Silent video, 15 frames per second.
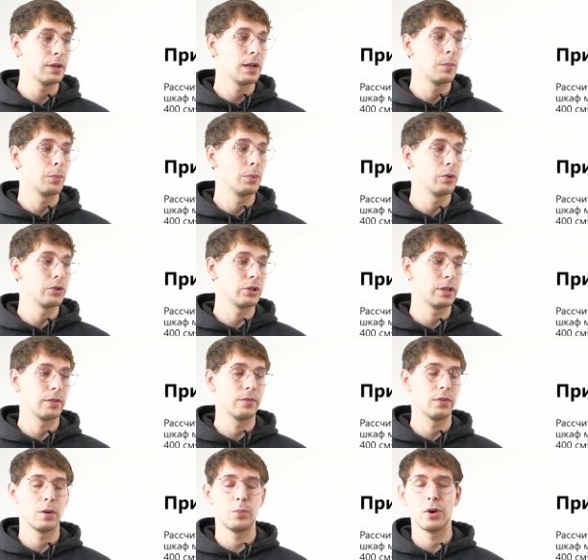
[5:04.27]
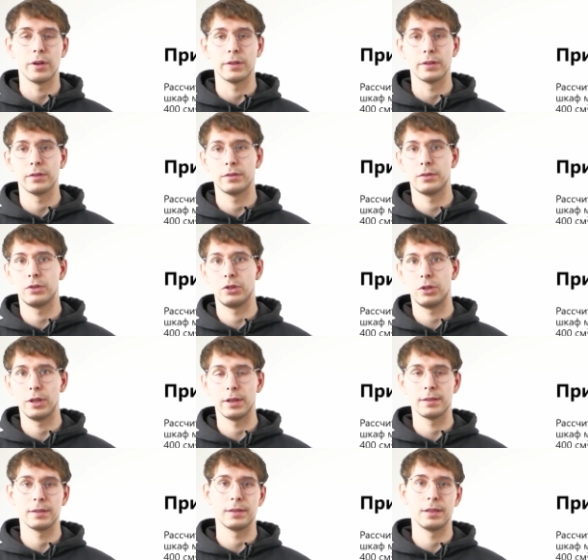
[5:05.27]
площадь его опоры
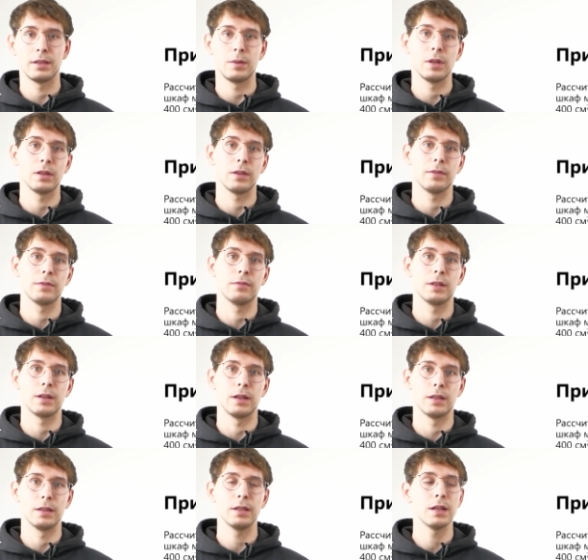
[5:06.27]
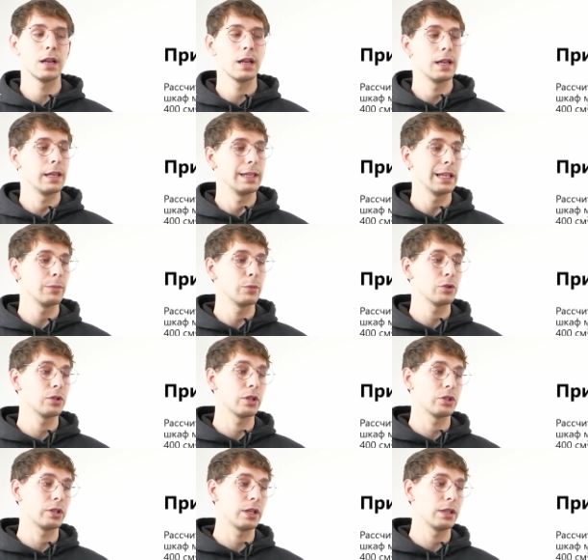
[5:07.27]
400 см квадратных, и нам нужно
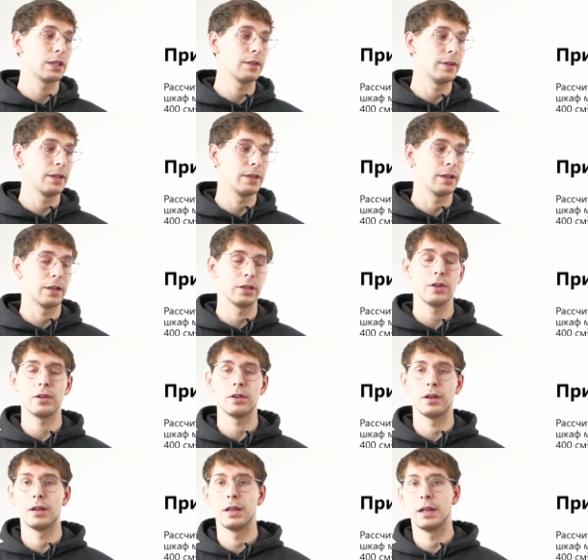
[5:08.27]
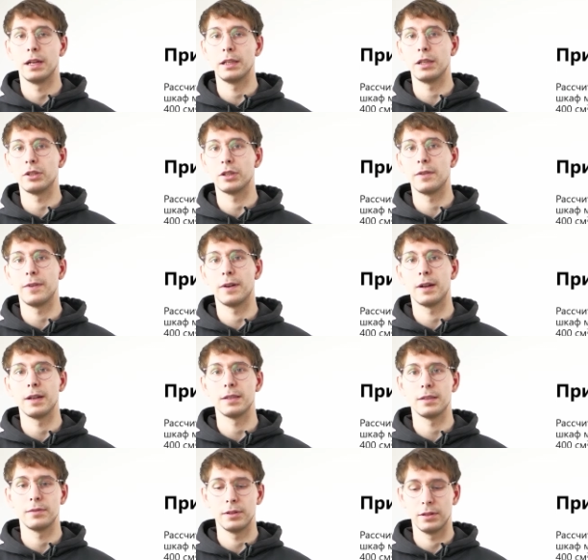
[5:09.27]
рассчитать давление, которое этот шкаф
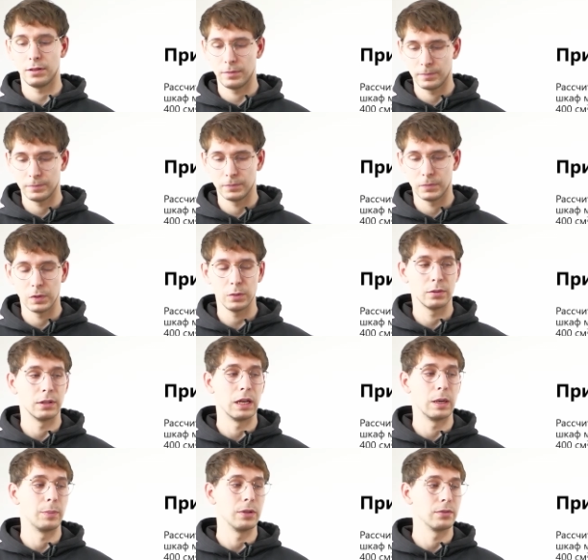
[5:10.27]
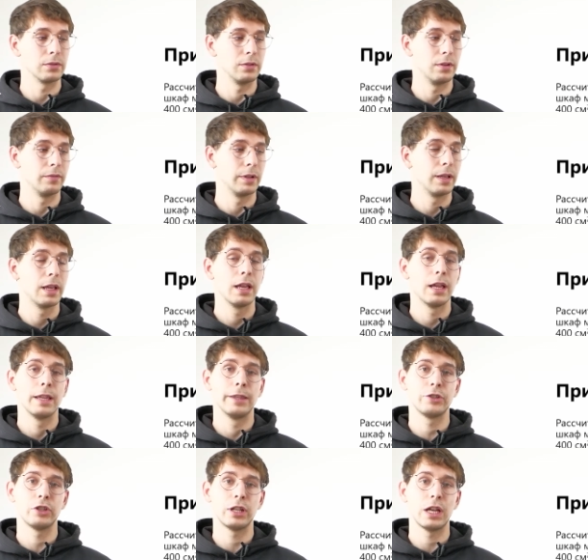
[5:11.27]
оказывает ну, на пол условно.
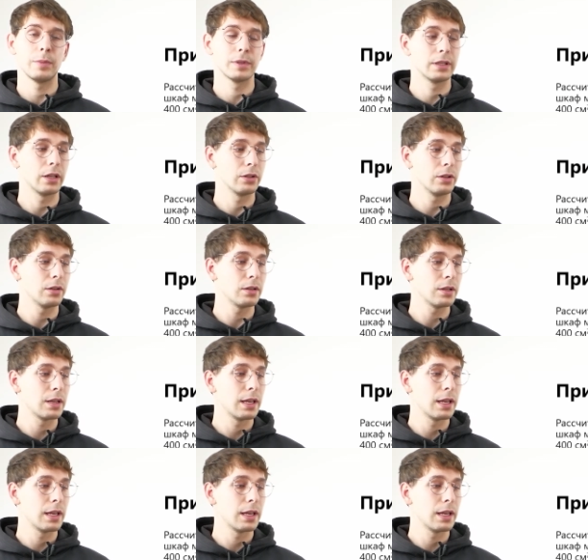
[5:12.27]
Начинаем с дано.